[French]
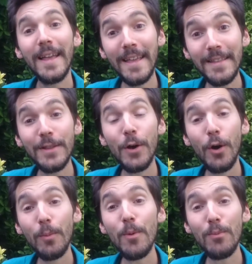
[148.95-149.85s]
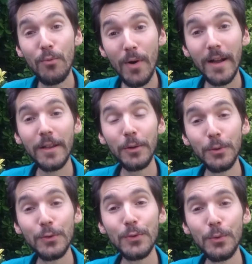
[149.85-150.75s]
Énorme point que
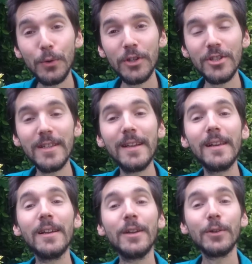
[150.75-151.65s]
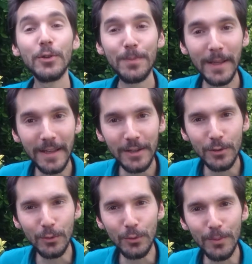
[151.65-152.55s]
le son originel que je
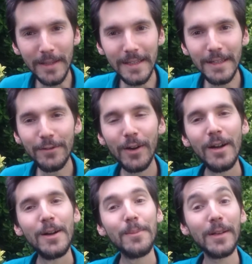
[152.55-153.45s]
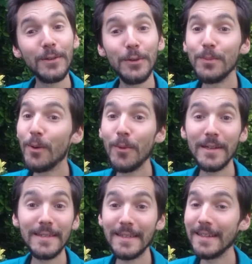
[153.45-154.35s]
partage dans tous mes livres, parce que pour
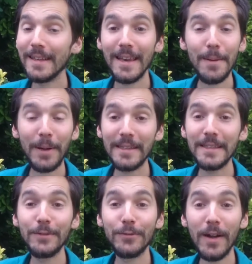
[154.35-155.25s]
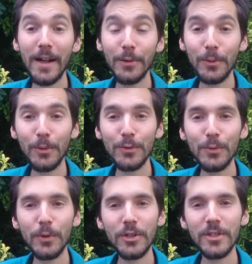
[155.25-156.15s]
moi c'est la pratique phare, donc le
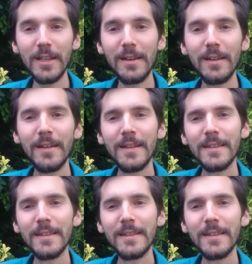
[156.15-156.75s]
son originel,